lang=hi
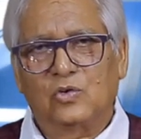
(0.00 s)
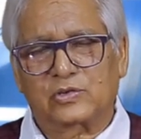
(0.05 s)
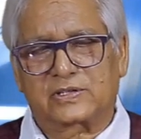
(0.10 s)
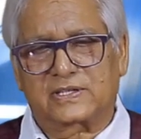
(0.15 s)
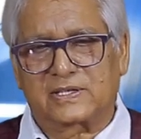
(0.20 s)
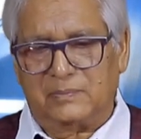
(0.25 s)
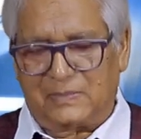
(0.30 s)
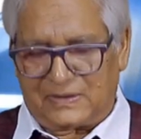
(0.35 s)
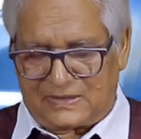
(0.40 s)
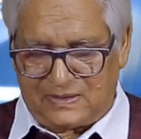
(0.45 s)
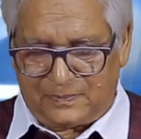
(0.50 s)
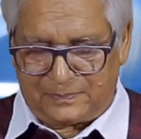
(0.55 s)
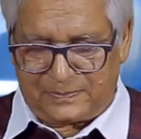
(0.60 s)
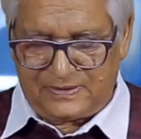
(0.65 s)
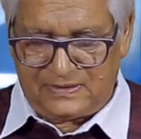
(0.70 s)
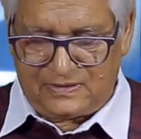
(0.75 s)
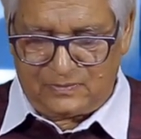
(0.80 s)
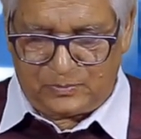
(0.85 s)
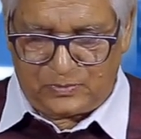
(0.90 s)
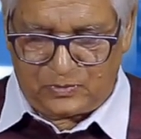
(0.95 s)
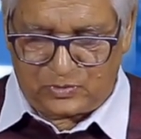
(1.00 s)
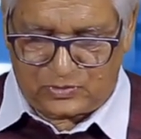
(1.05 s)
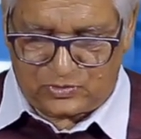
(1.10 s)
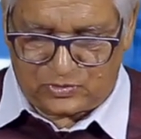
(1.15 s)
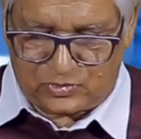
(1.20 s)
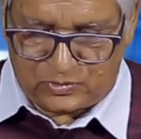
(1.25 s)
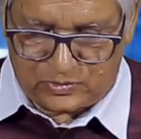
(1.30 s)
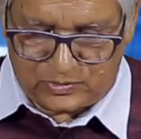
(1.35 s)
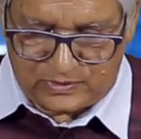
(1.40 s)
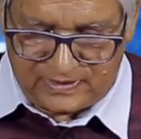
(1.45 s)
उसके मतलब की
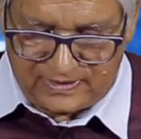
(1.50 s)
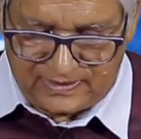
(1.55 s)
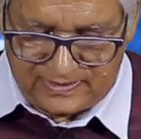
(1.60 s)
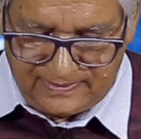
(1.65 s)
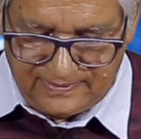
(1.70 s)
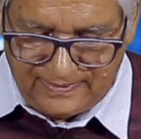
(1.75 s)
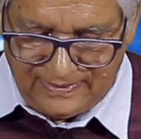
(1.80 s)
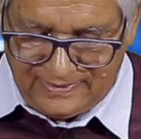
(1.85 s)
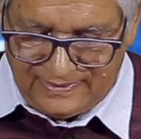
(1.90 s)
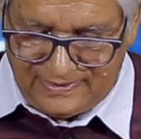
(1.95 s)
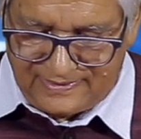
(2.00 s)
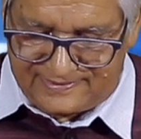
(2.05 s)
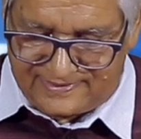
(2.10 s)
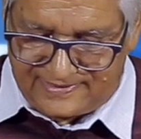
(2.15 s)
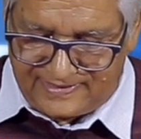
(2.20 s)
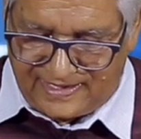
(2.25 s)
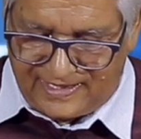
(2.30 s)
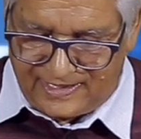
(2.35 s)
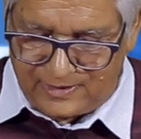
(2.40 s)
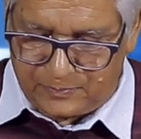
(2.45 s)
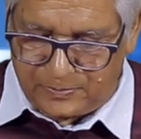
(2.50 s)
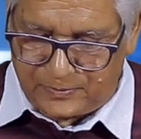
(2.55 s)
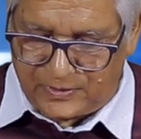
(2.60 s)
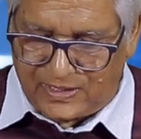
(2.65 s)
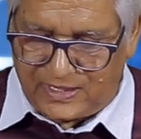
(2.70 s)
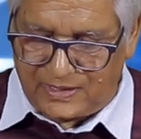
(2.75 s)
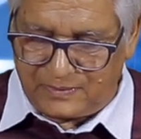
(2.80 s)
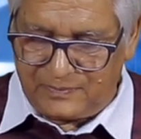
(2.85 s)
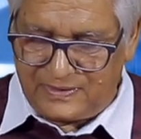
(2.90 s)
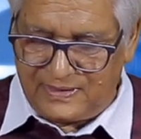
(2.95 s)
रिपोर्ट्स होती हैं इस न्यायिक
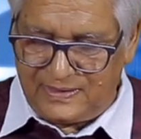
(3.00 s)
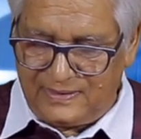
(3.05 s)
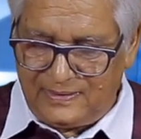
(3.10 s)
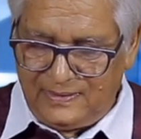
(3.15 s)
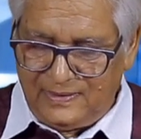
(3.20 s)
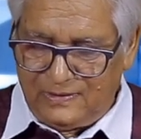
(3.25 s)
पुकार में